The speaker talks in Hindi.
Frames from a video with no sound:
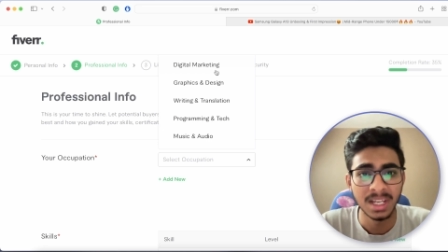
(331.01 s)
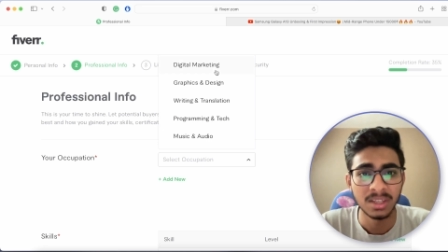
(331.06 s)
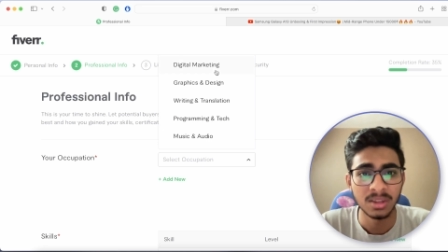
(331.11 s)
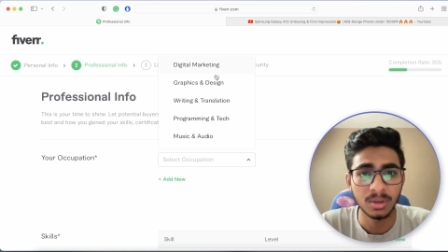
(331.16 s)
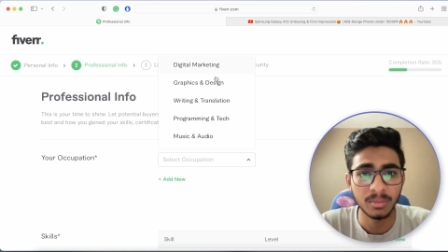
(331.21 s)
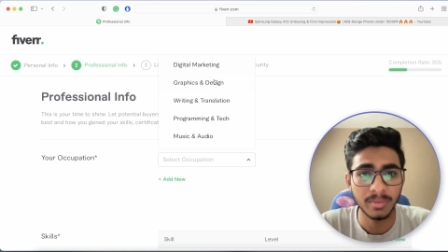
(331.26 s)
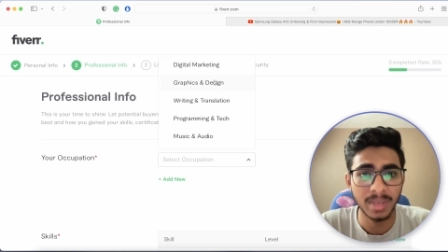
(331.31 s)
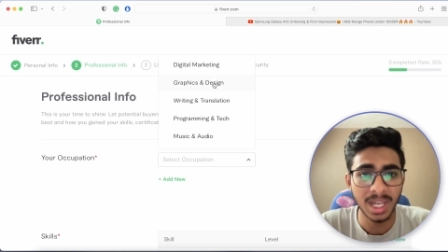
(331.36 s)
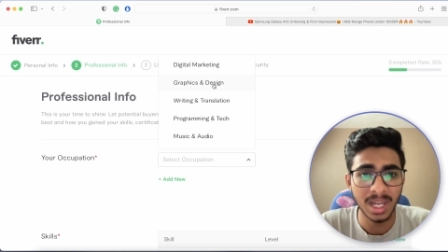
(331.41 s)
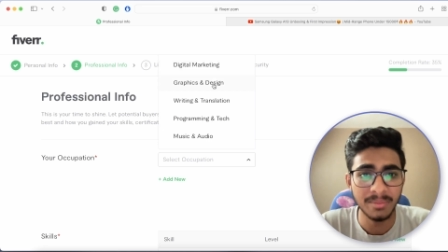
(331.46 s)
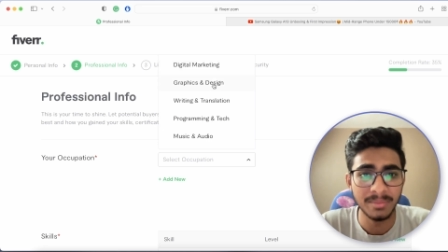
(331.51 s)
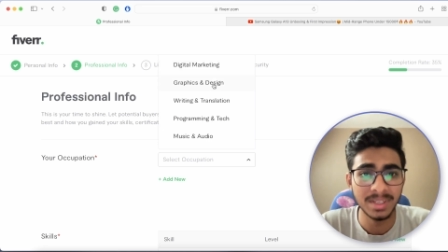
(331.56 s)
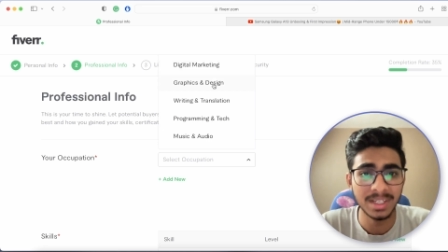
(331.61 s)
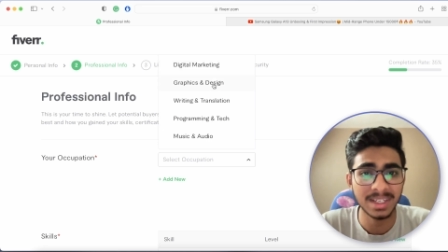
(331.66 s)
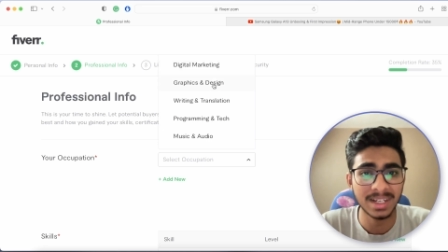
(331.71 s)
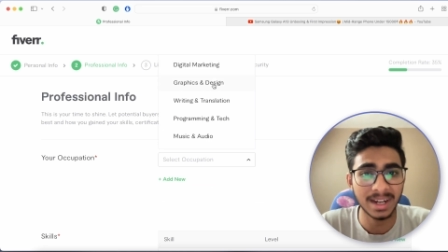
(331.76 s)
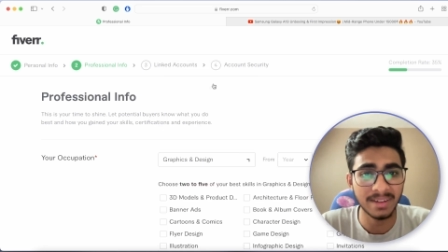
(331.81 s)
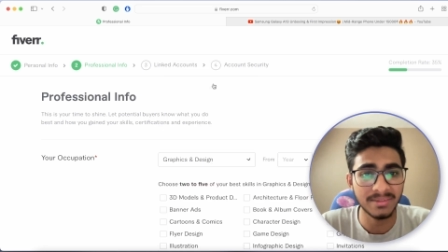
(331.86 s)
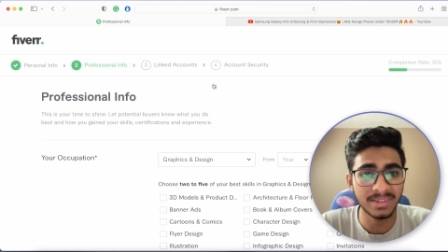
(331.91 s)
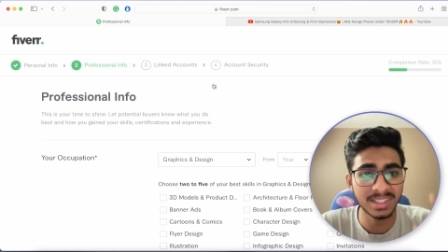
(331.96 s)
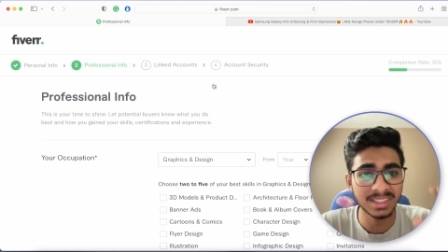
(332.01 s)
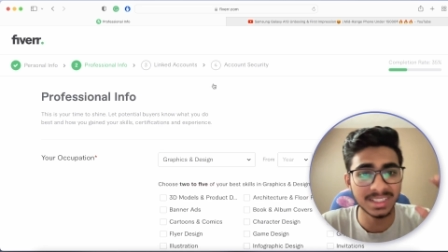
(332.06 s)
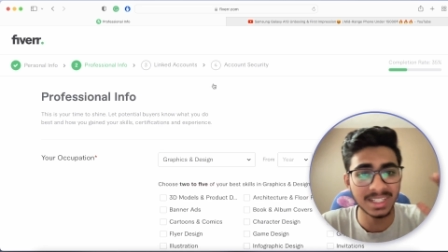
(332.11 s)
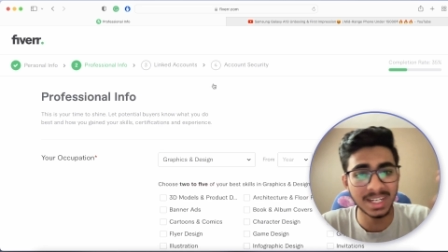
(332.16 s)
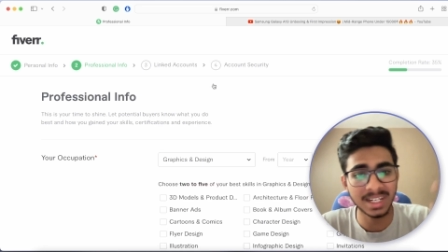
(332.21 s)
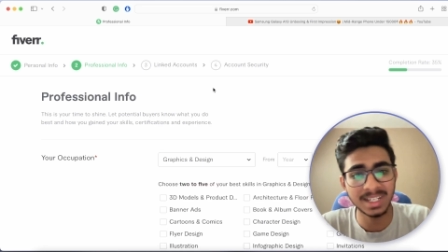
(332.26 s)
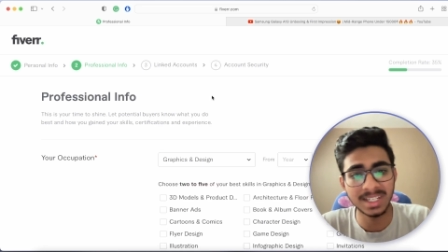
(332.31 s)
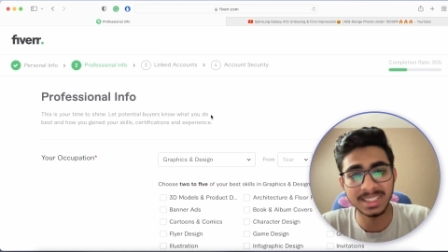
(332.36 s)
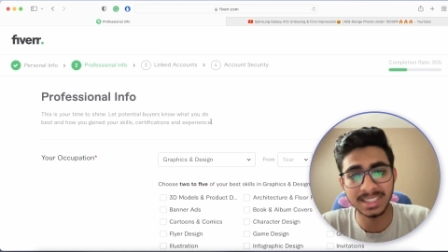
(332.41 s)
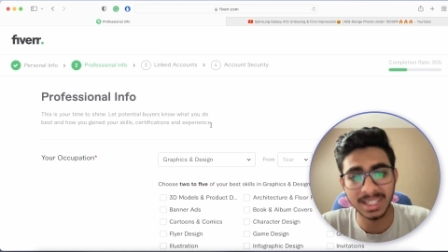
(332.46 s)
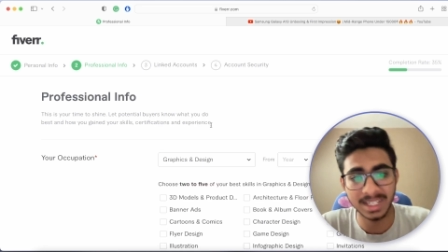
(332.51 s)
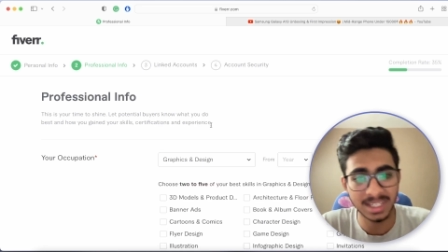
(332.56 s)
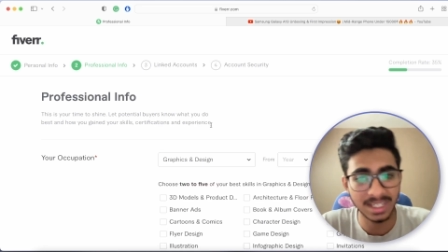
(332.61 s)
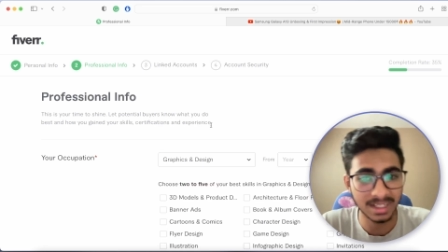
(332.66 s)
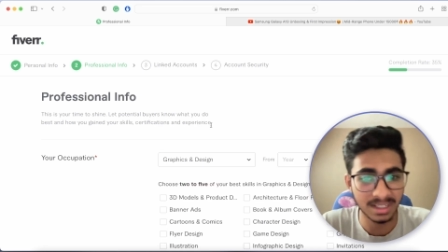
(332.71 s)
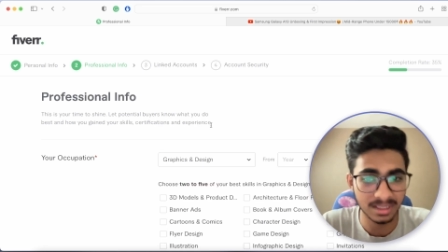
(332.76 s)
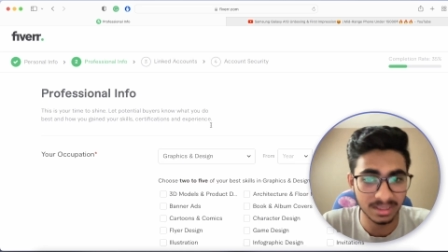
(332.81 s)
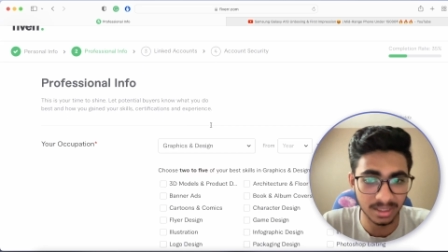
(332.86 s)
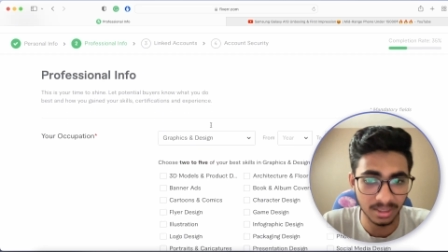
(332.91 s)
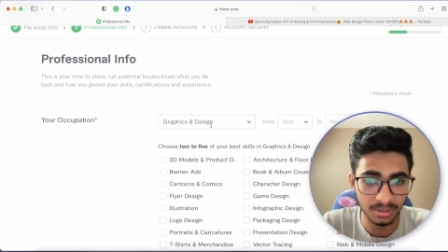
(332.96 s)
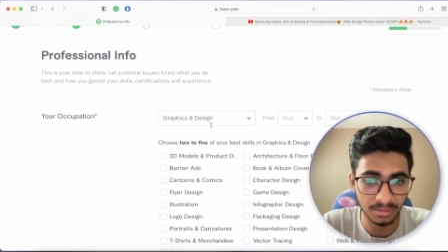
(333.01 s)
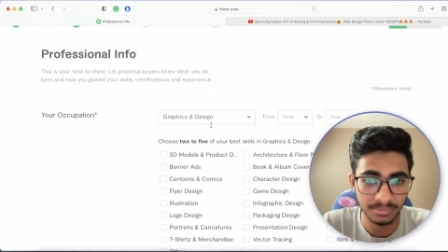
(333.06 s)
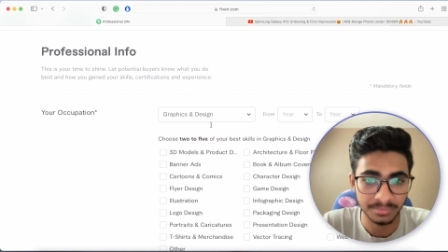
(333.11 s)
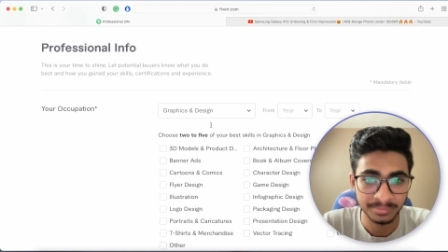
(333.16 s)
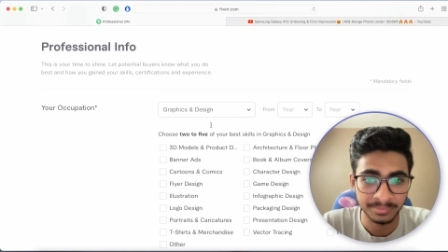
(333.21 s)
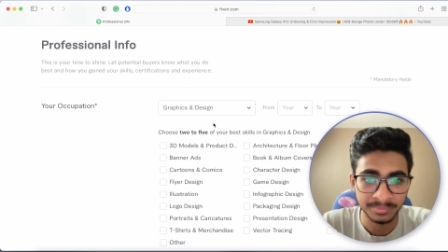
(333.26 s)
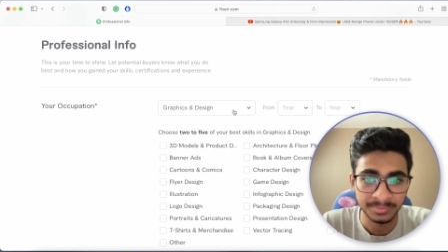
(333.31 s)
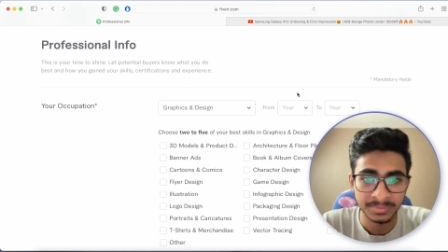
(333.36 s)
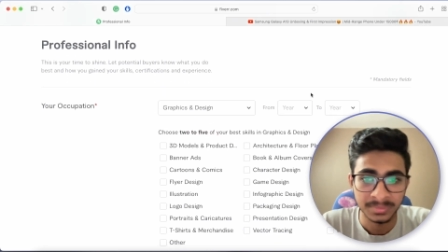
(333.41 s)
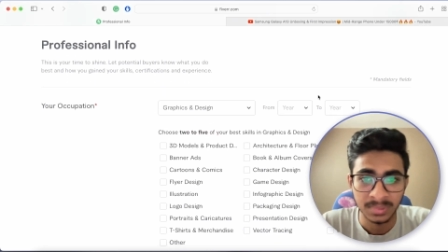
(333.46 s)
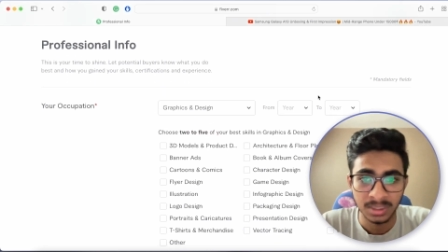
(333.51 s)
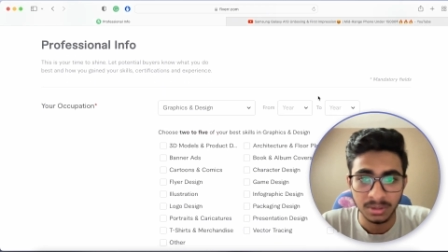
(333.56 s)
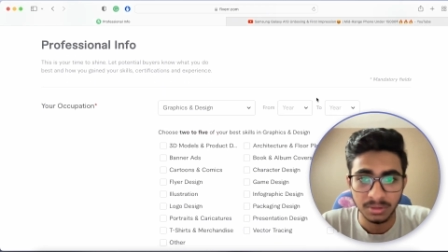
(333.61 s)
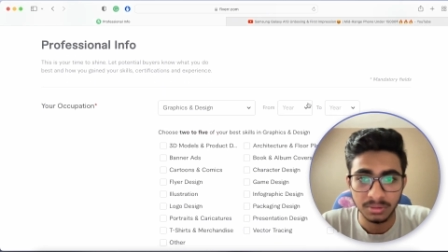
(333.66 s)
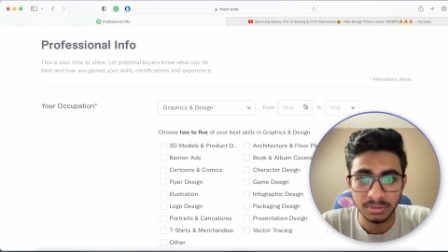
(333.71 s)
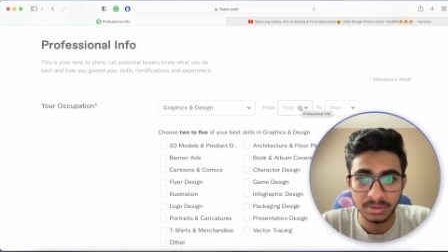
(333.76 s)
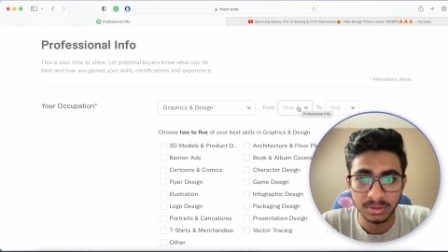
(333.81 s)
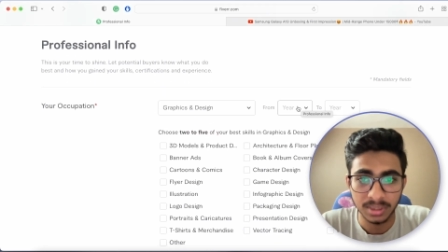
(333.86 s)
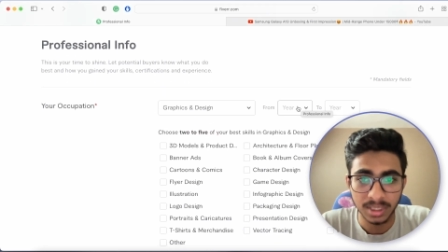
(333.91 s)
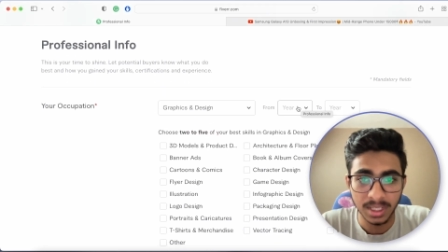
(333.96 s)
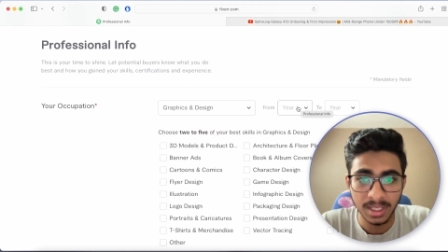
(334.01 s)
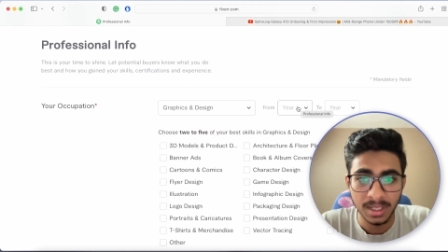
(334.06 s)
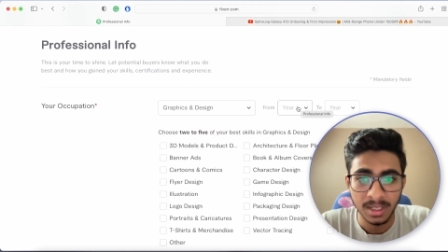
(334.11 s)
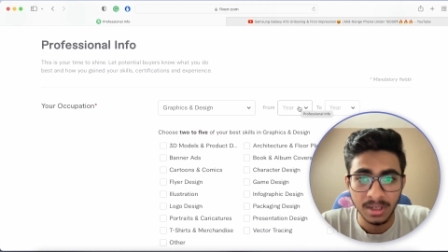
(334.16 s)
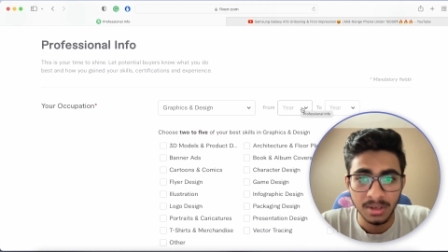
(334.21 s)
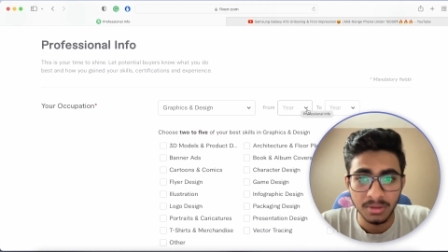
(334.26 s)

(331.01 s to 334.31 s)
तो मैं अभी ग्राफिक्स एंड डिज़ाइनिंग करता हूँ उसके